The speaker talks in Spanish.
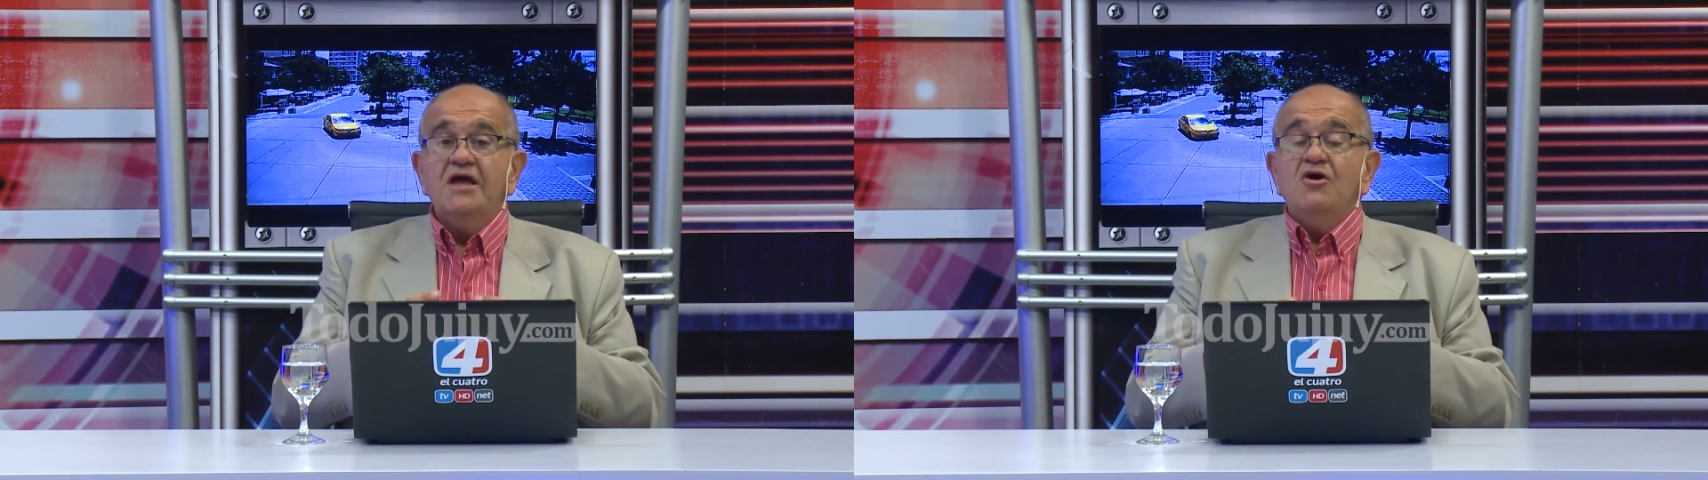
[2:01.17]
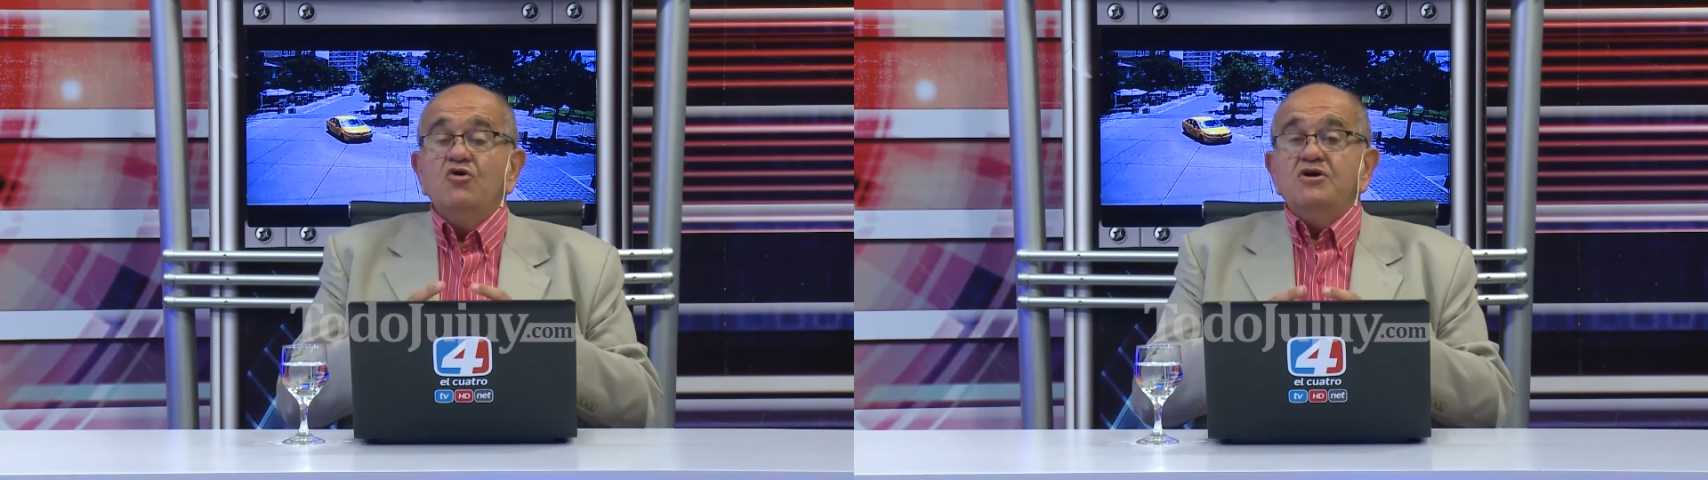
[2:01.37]

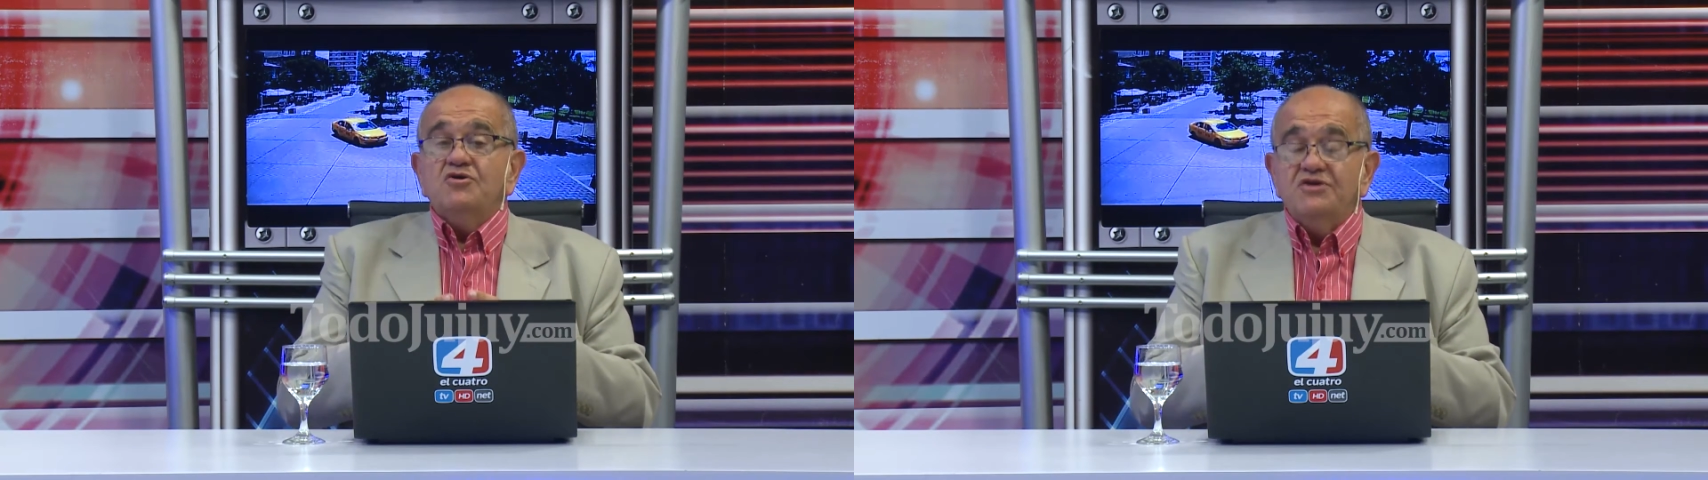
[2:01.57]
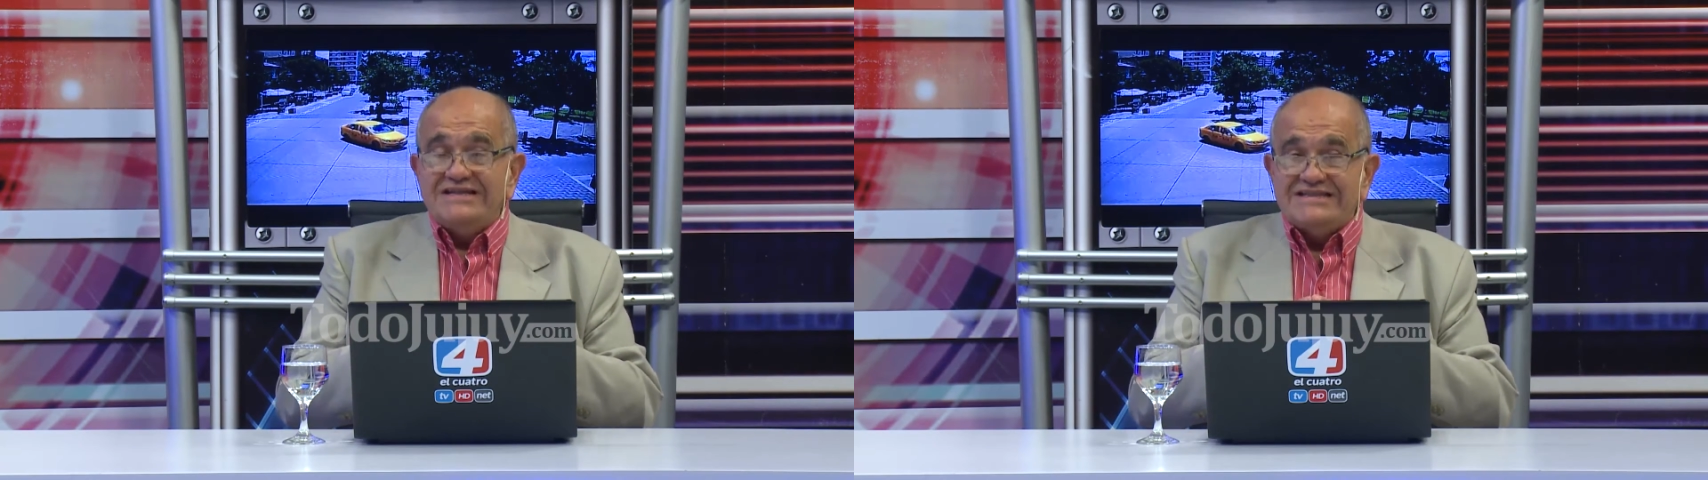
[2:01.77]
Hoy
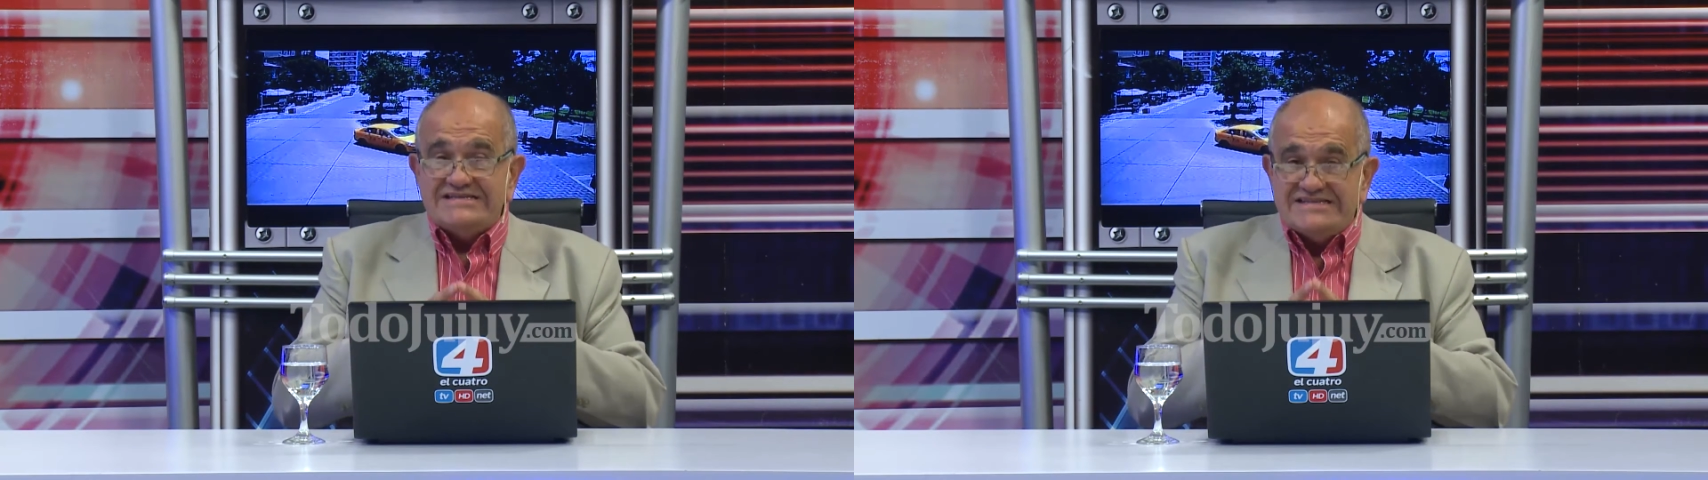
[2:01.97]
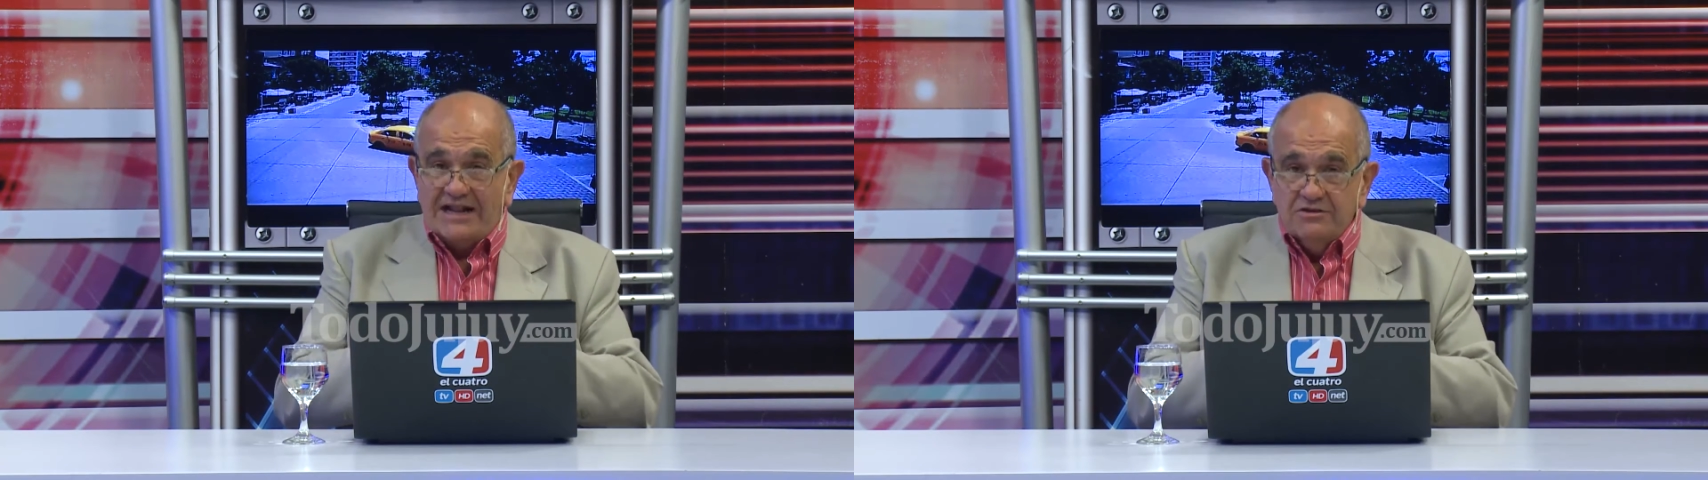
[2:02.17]
con este
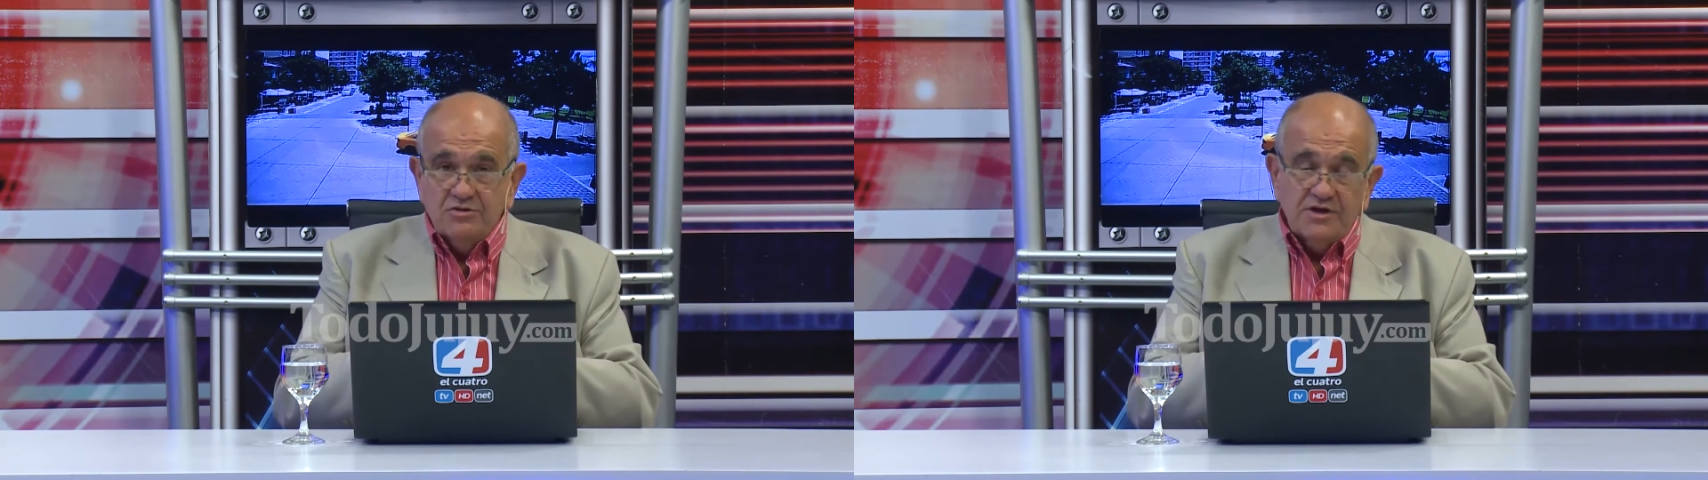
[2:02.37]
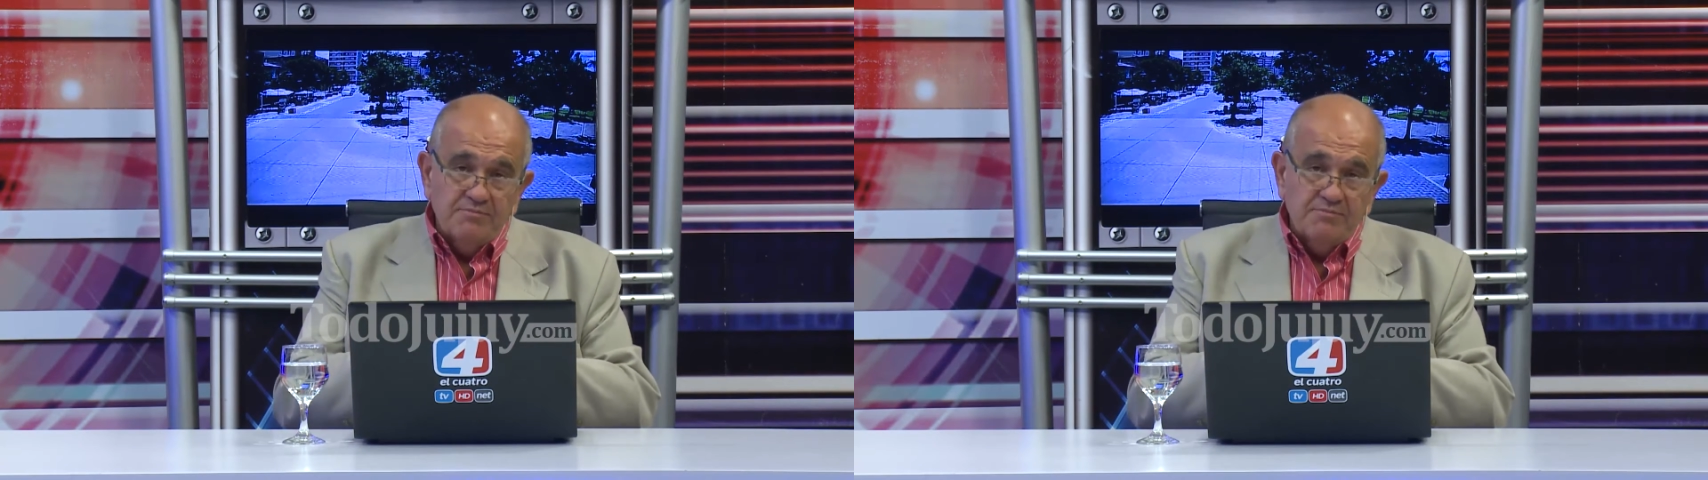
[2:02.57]
salto que ha